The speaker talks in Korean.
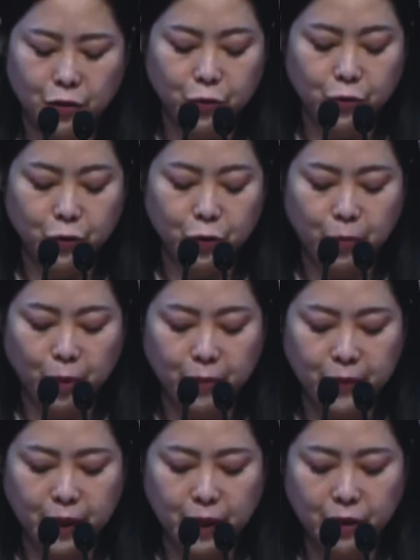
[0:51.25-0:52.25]
눈으로
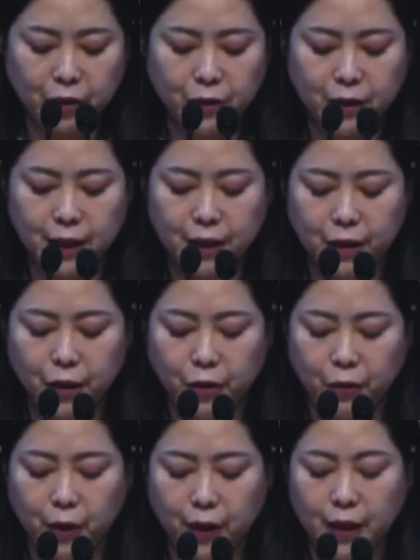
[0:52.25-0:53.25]
범죄했던
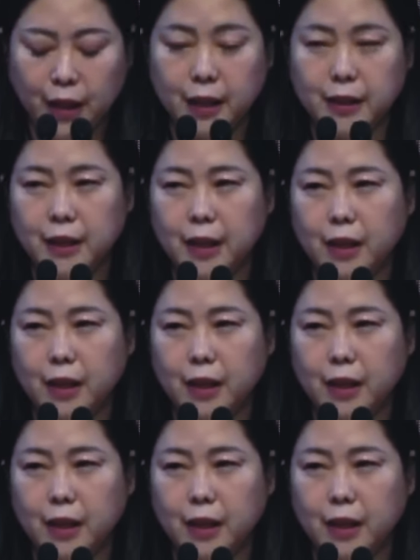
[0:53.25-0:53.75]
자들이 회개하지